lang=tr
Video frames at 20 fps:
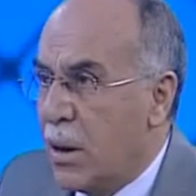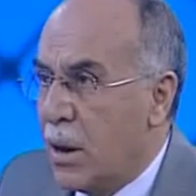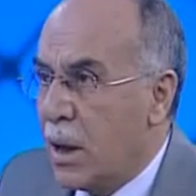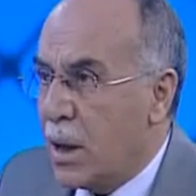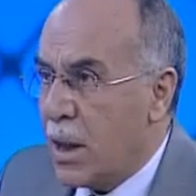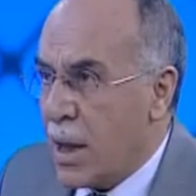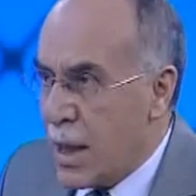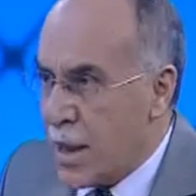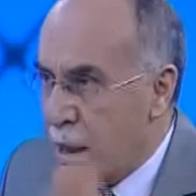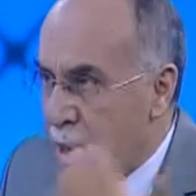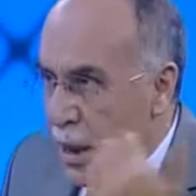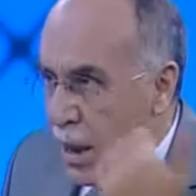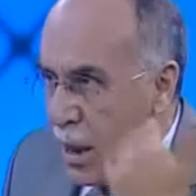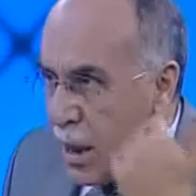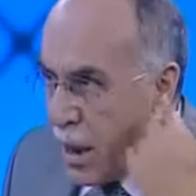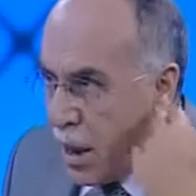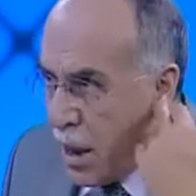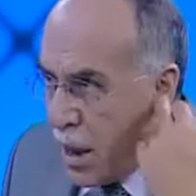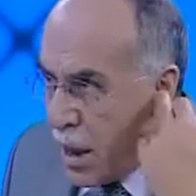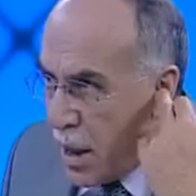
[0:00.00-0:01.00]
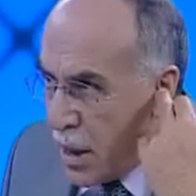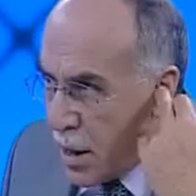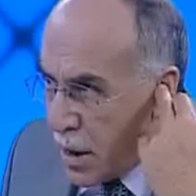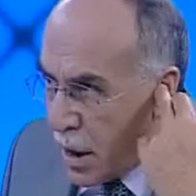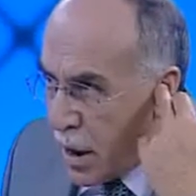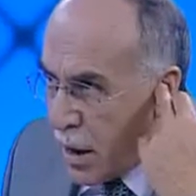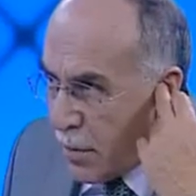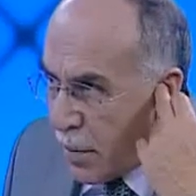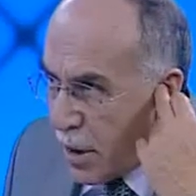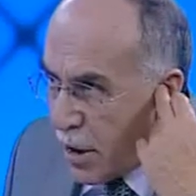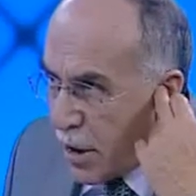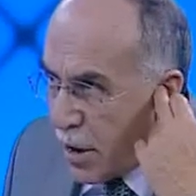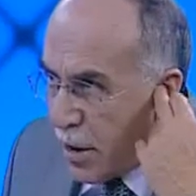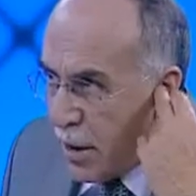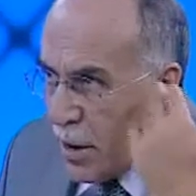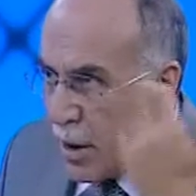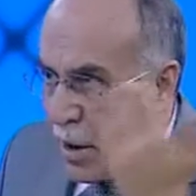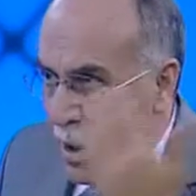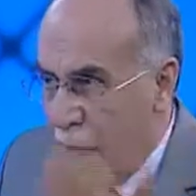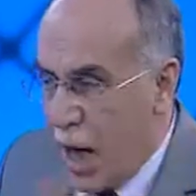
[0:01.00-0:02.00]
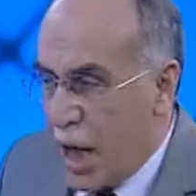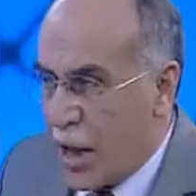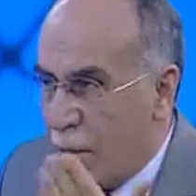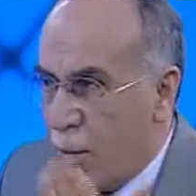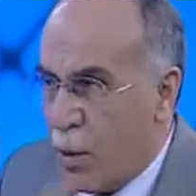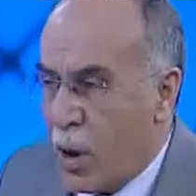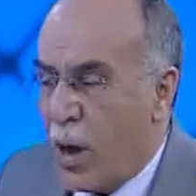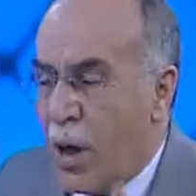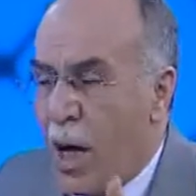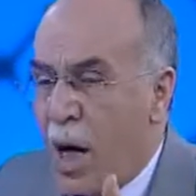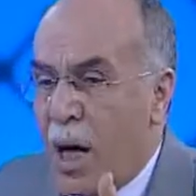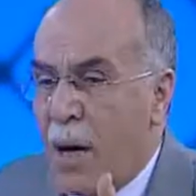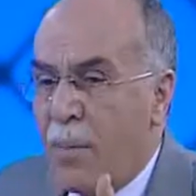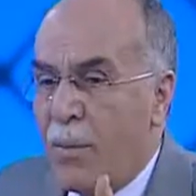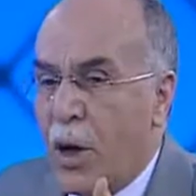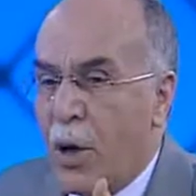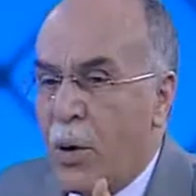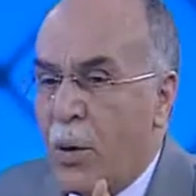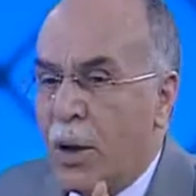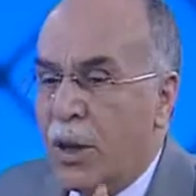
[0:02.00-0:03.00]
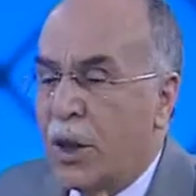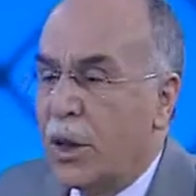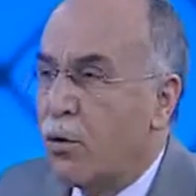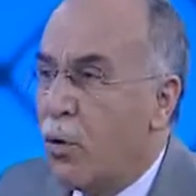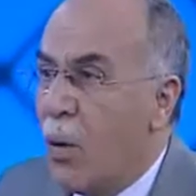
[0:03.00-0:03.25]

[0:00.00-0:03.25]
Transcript: Kendisini sakınması lazım olan haramları öğrenecek.